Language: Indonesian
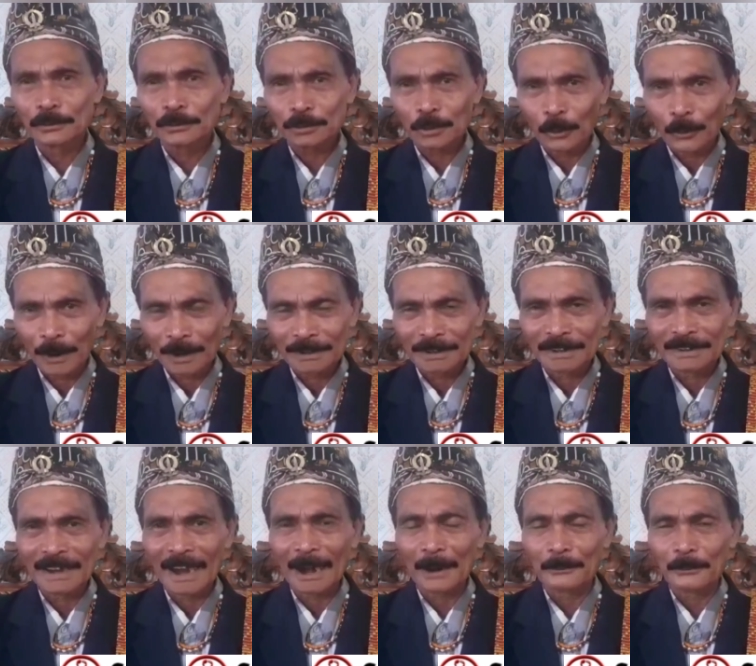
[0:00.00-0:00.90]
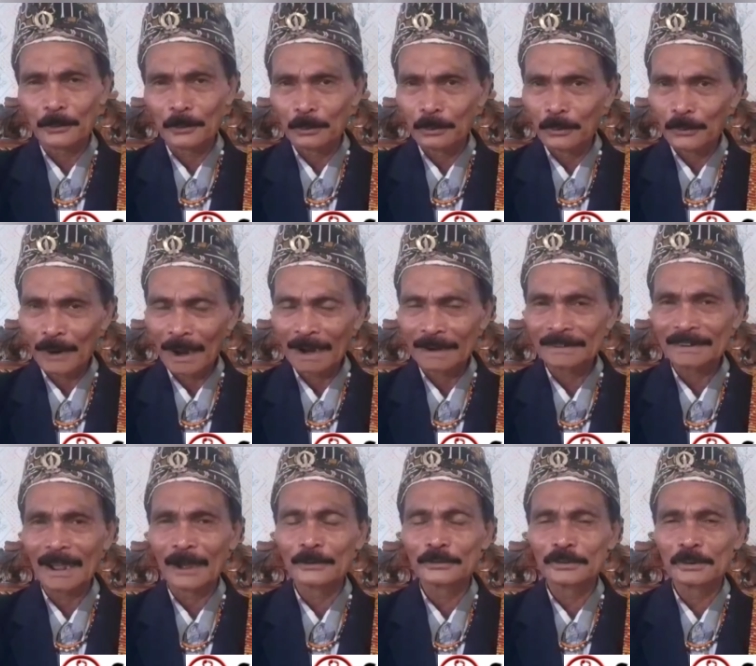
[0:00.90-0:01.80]
tongkat di dalam kuburan
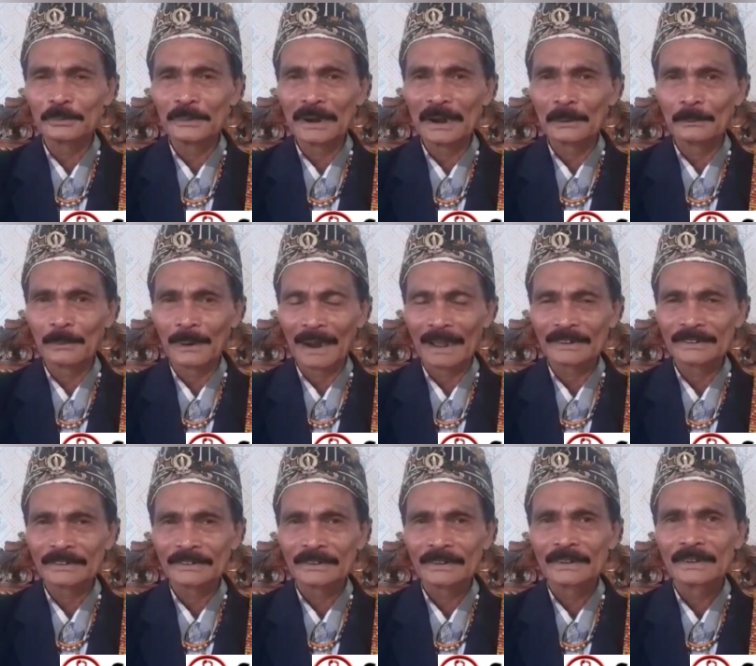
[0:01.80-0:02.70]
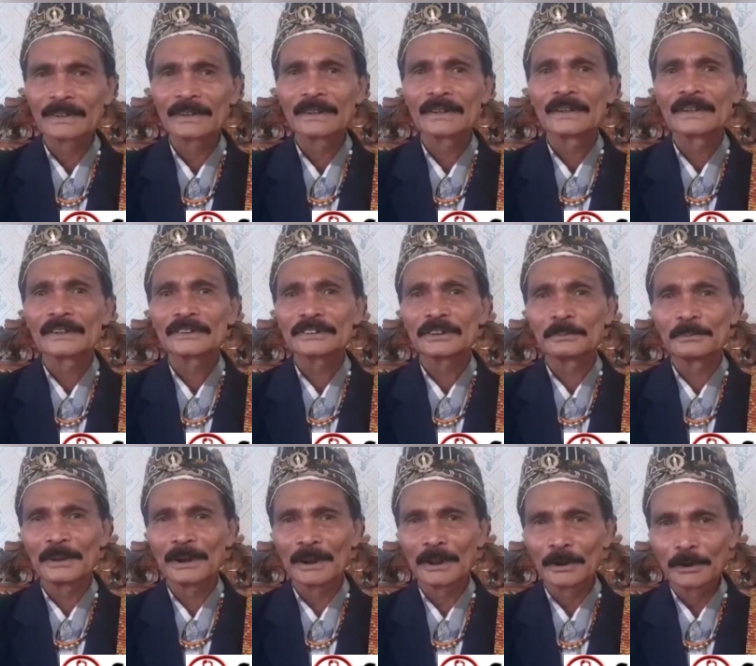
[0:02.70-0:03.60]
tahun
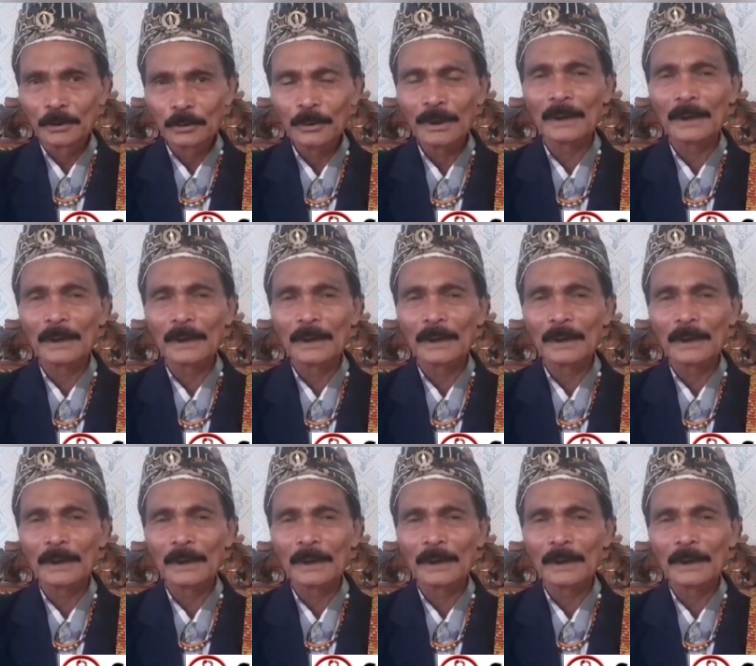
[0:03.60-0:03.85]
1992